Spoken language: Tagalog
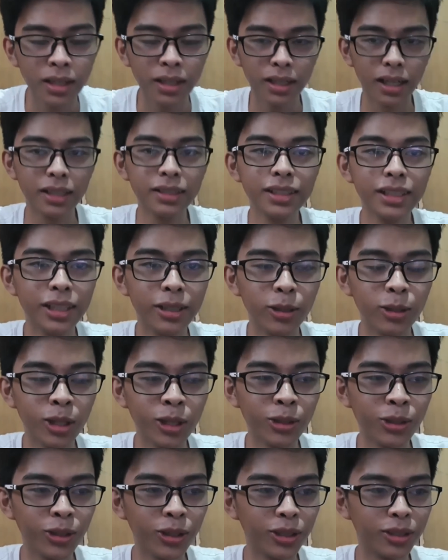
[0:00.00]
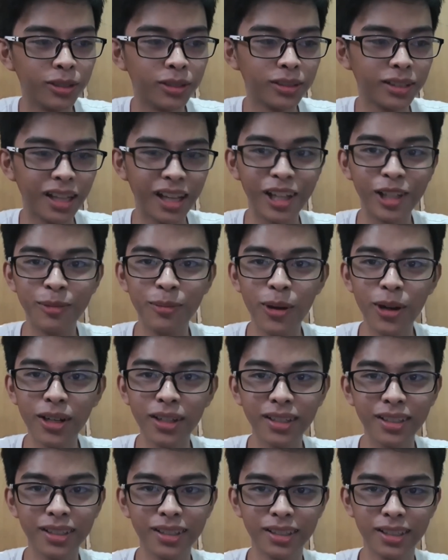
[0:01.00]
Kasi yun, ano yun?
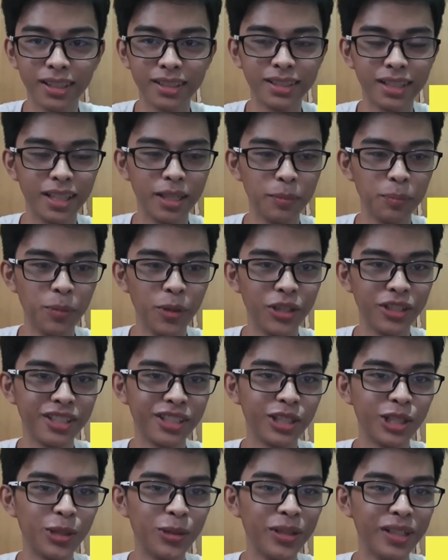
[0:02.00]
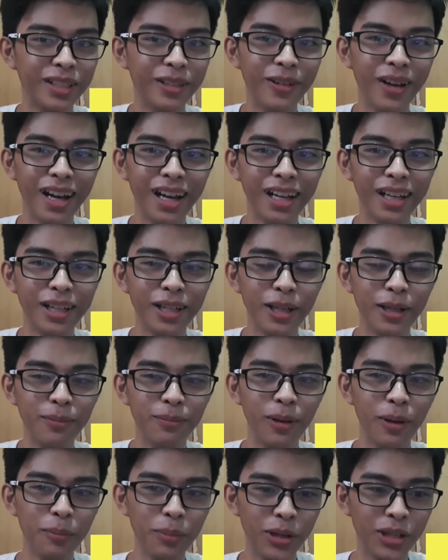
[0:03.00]
Trademark. Kasi perch tree, di ba?
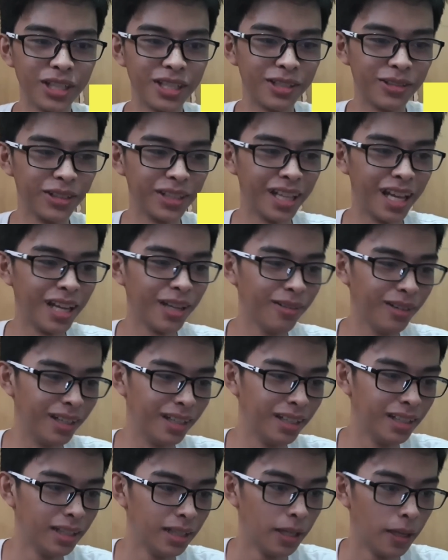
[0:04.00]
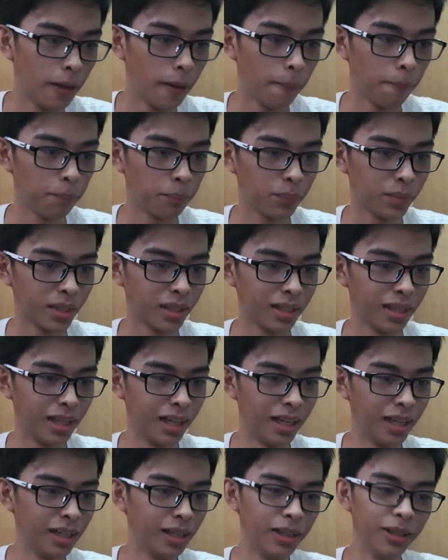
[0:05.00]
Mga perch tree tayo eh.
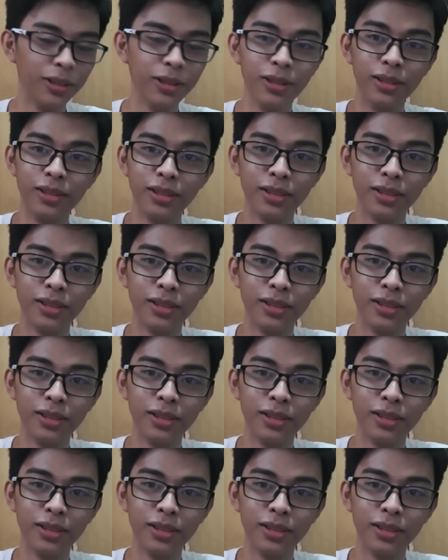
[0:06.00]
Ah, yun.